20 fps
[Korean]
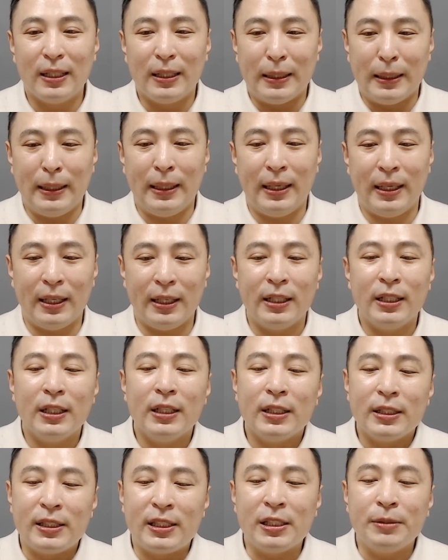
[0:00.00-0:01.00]
예,
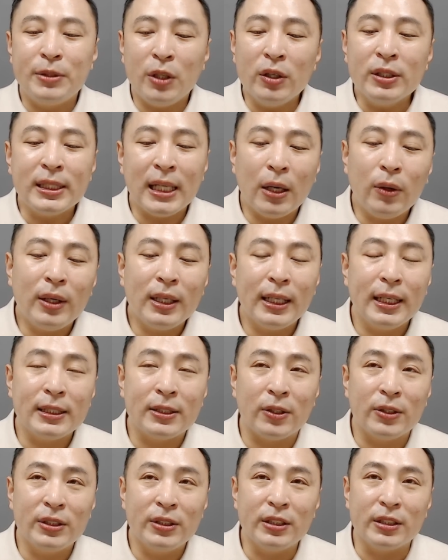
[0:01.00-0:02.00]
지금 현
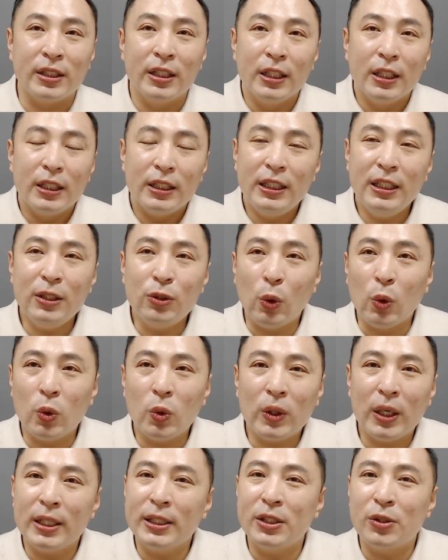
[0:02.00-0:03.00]
상황에서는 이 도로
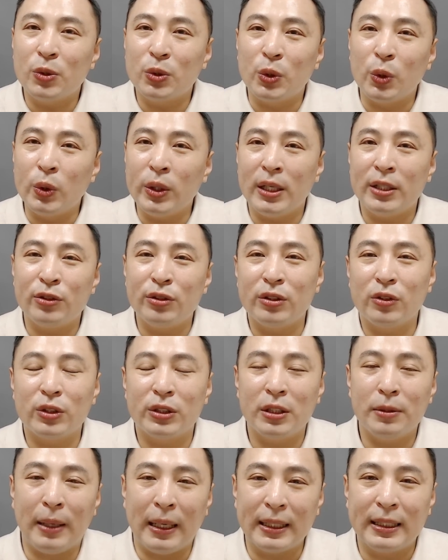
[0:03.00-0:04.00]
가지고도 요리할 수 있는
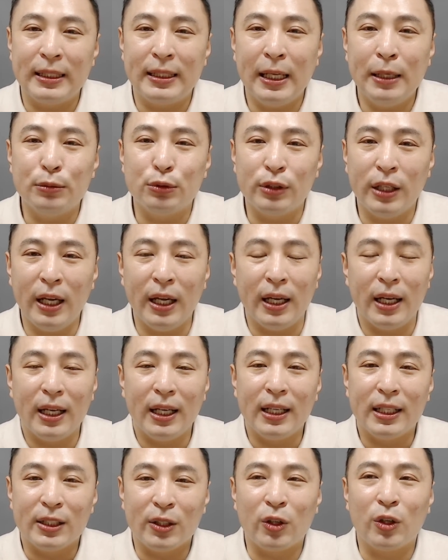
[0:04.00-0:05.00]
것들이 많기 때문에
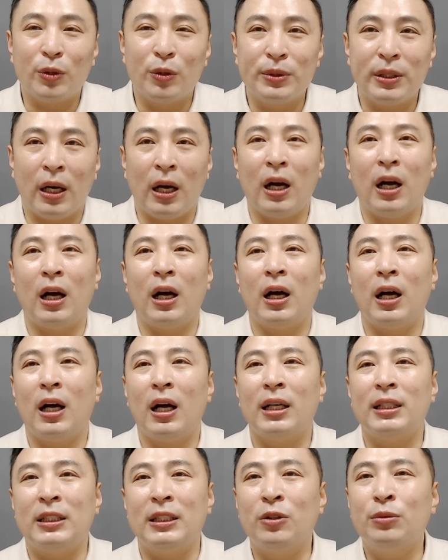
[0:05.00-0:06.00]
여러분들
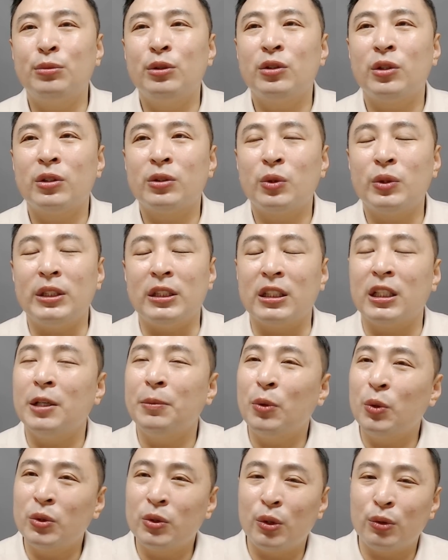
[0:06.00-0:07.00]
이런 물건은 또 이렇게
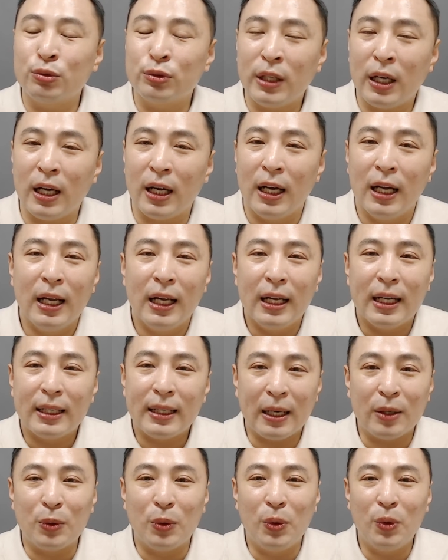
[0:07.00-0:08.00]
보는 거구나
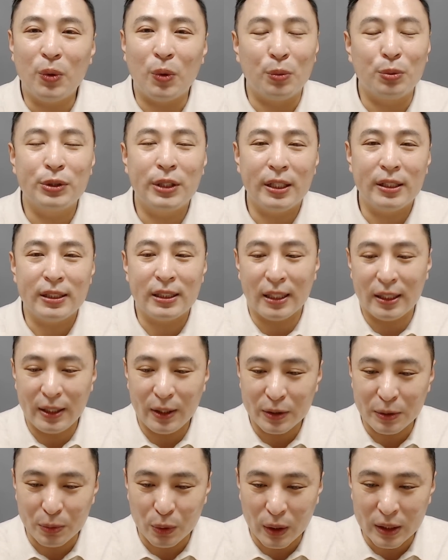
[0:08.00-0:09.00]
라고 공부되는 시간
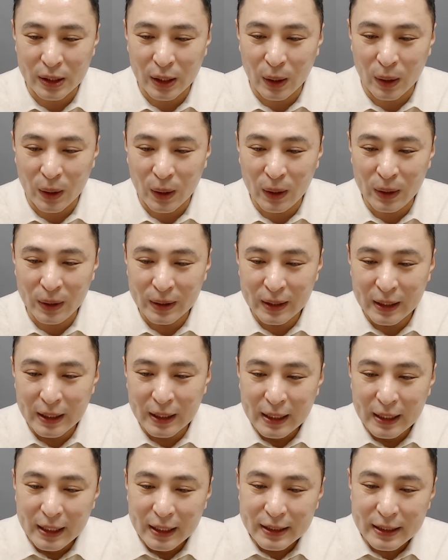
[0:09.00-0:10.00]
되었으면 좋겠어요.
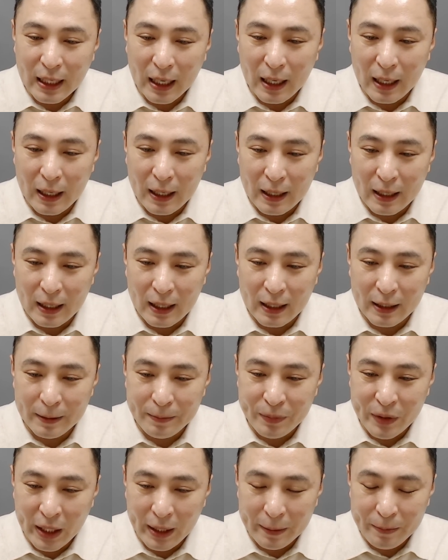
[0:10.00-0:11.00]
자,
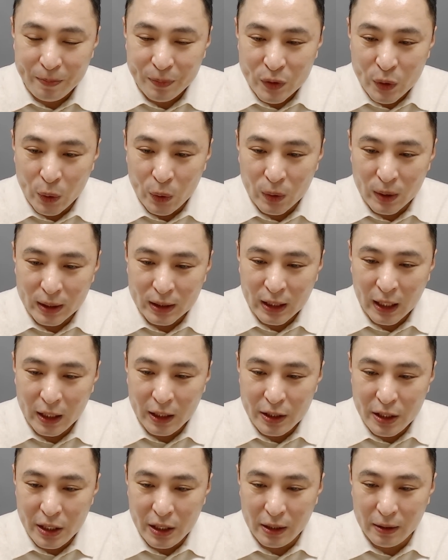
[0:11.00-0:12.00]
네, 조용한
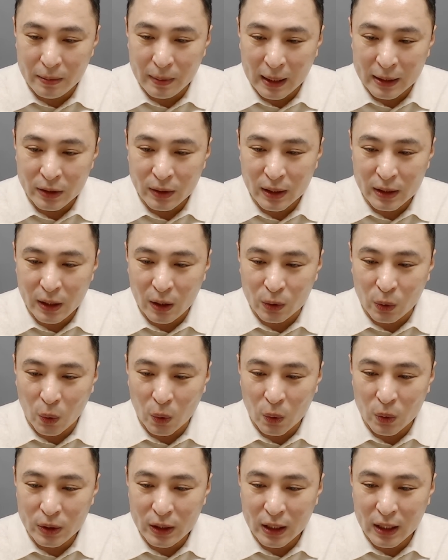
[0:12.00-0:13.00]
K님 안녕하세요.
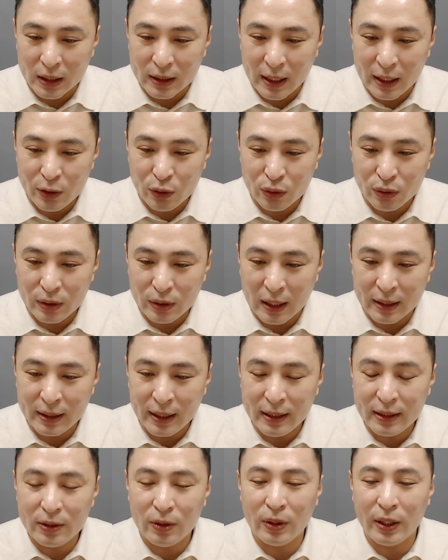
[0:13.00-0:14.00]
도로니까 대출은 안
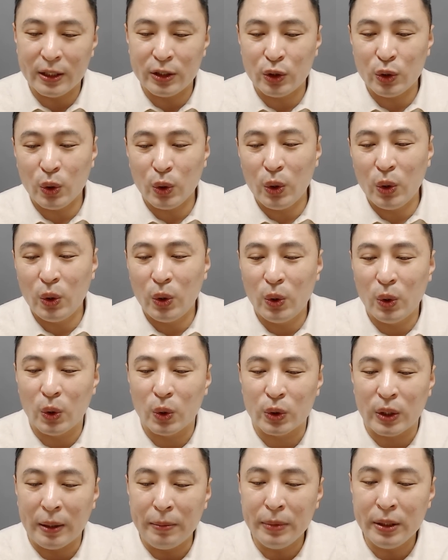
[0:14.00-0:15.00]
되는 거겠죠?
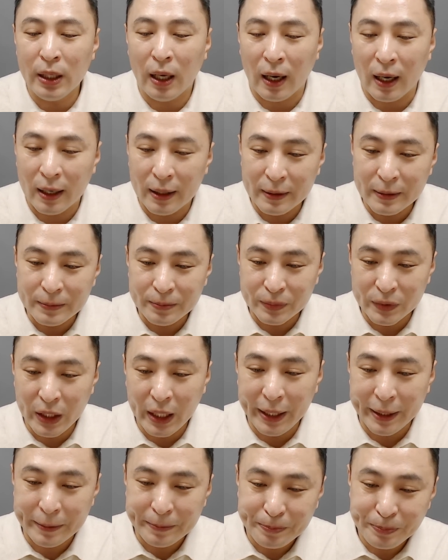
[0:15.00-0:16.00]
됩니다.
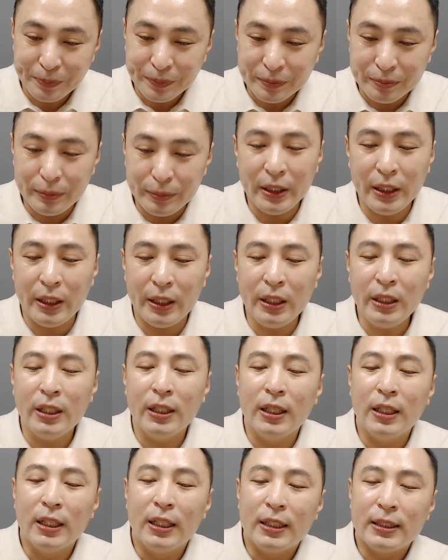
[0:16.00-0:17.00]
네, 미리
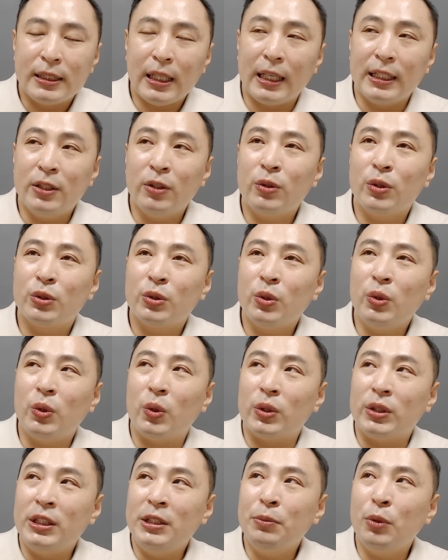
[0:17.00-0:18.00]
자 이런
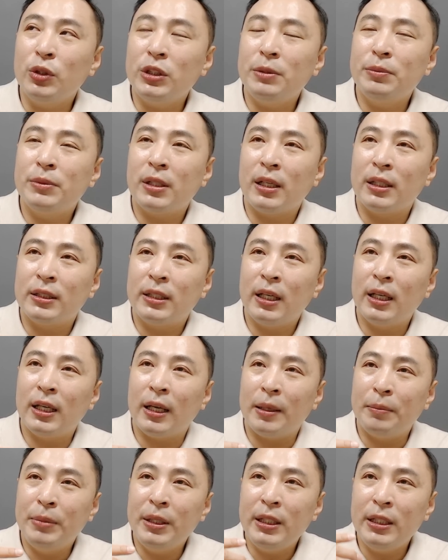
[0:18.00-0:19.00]
것도
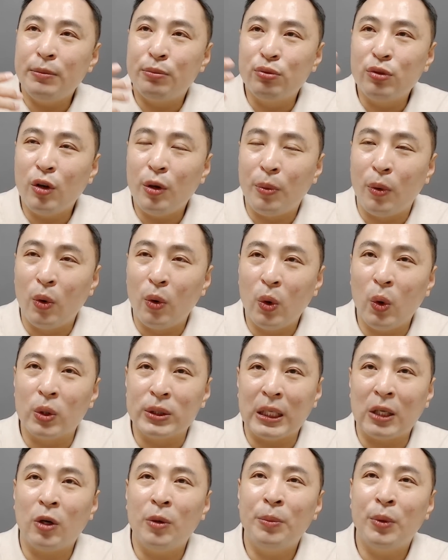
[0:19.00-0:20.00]
이모님들한테 미리 물어보고
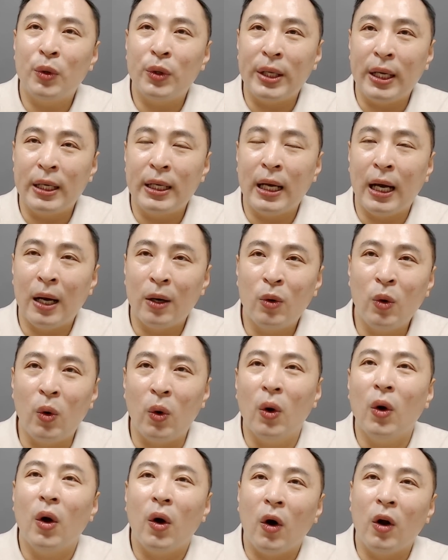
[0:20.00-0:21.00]
사건 번호
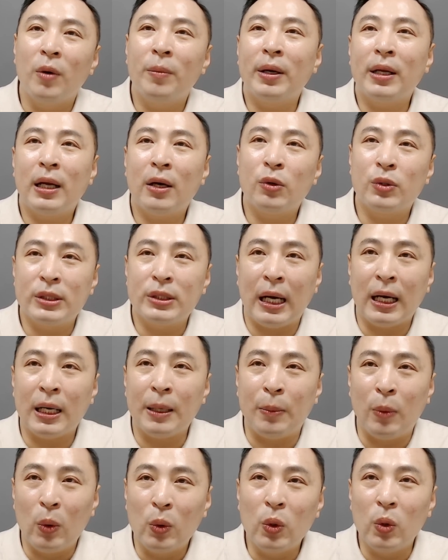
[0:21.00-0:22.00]
얘기하고 얼마 나오는지
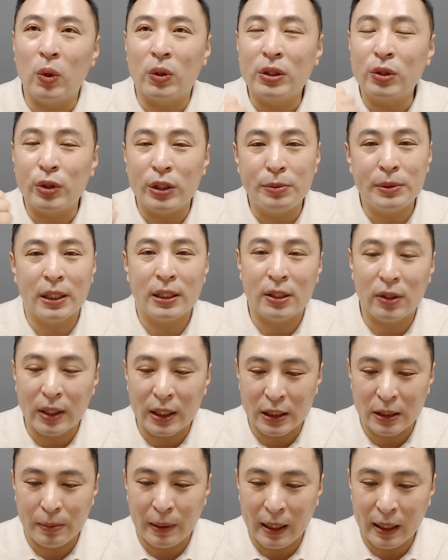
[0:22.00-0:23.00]
알아보고 그리고 입찰
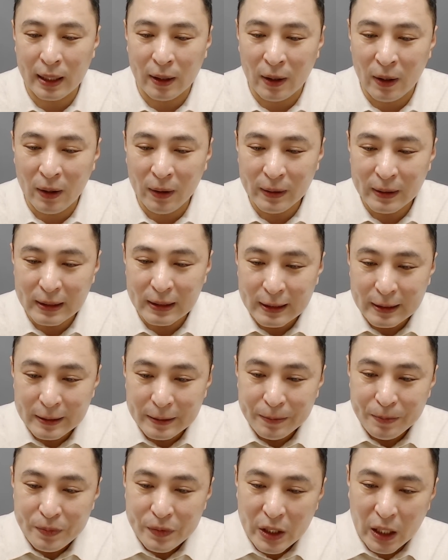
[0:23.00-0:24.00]
들어가시기 바래요.
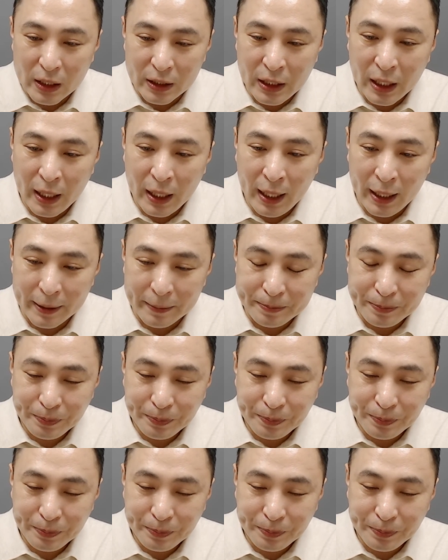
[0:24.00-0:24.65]
자, 이게